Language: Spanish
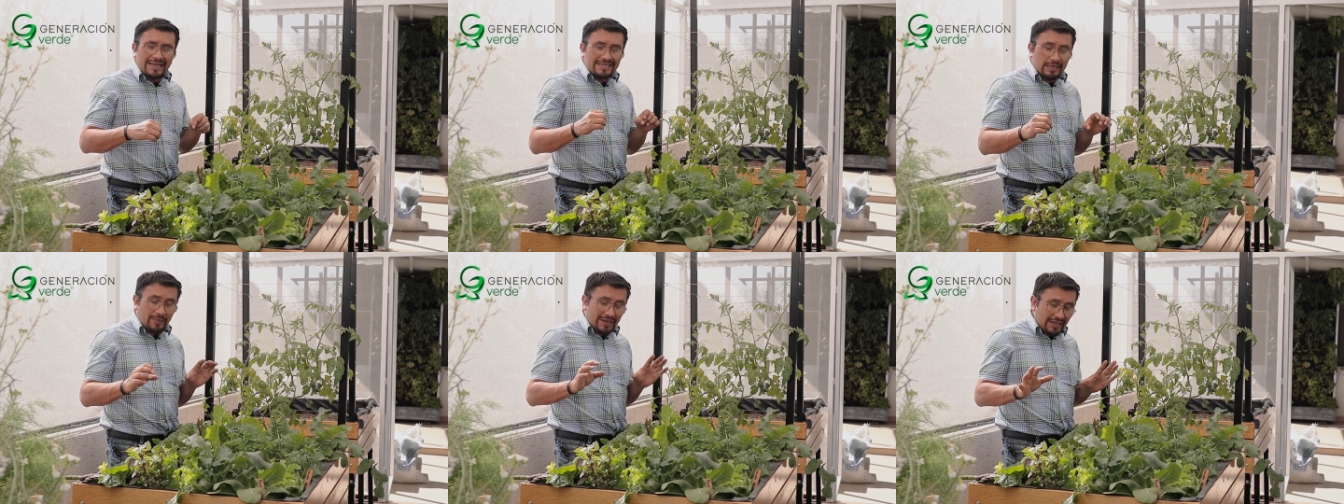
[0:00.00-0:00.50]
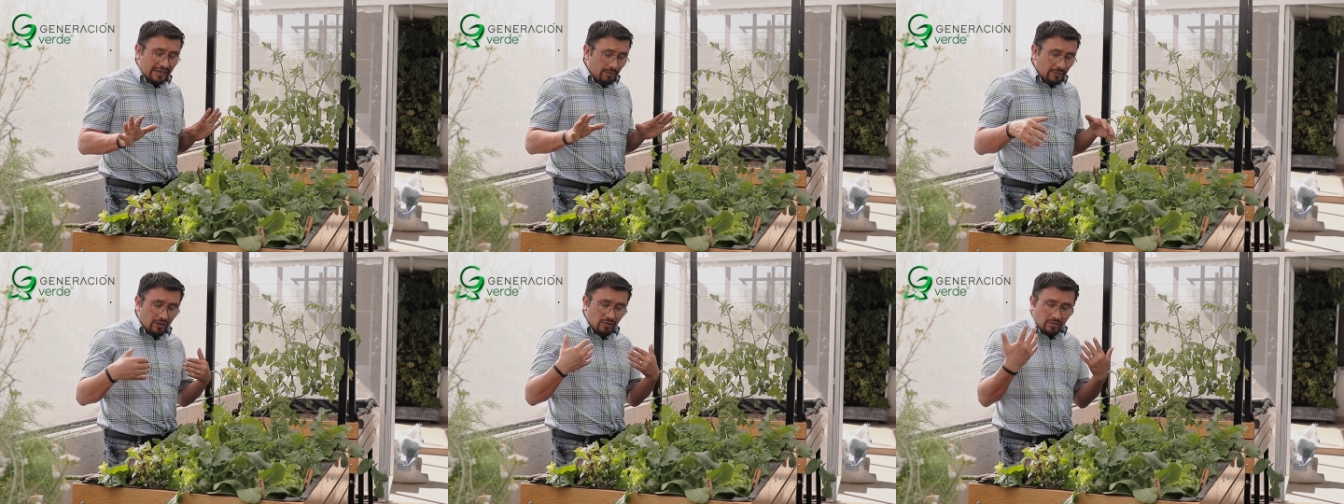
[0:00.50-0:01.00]
De esa
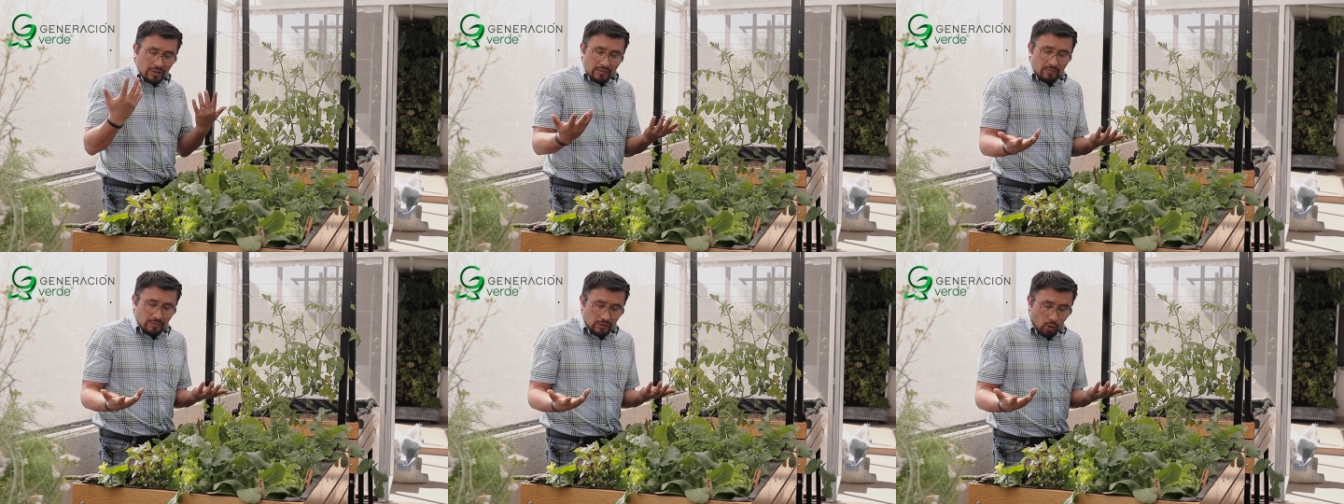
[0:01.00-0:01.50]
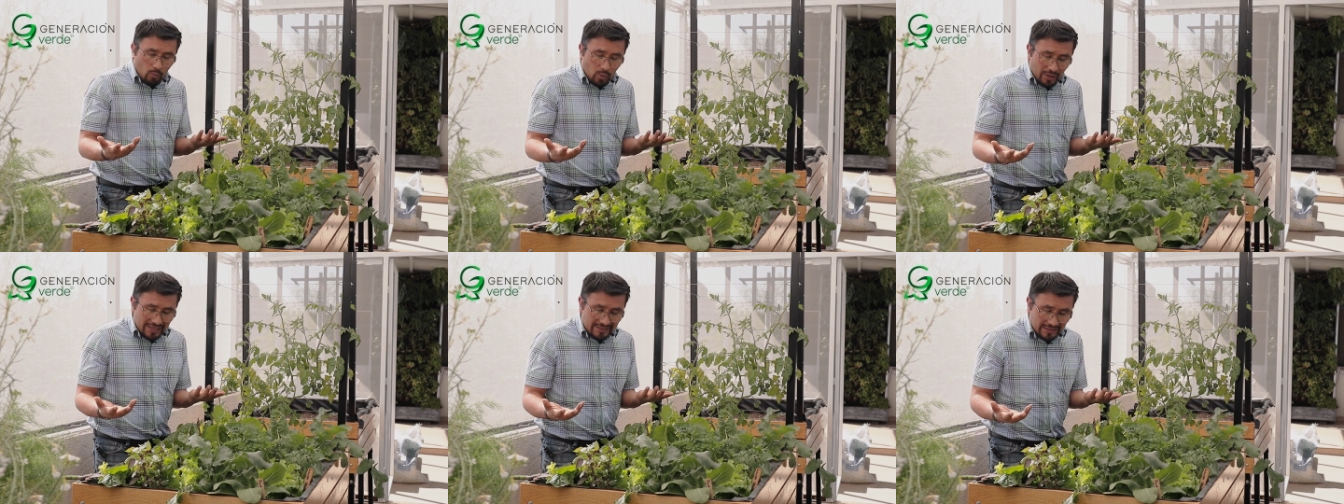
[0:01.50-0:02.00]
manera, bueno, lo
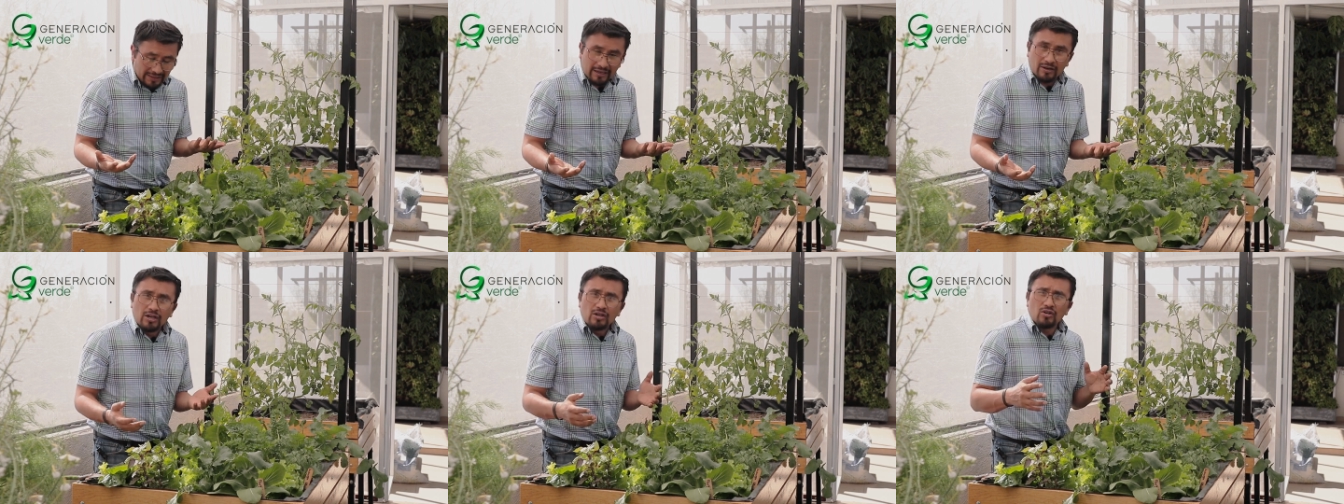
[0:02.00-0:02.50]
puedes tener.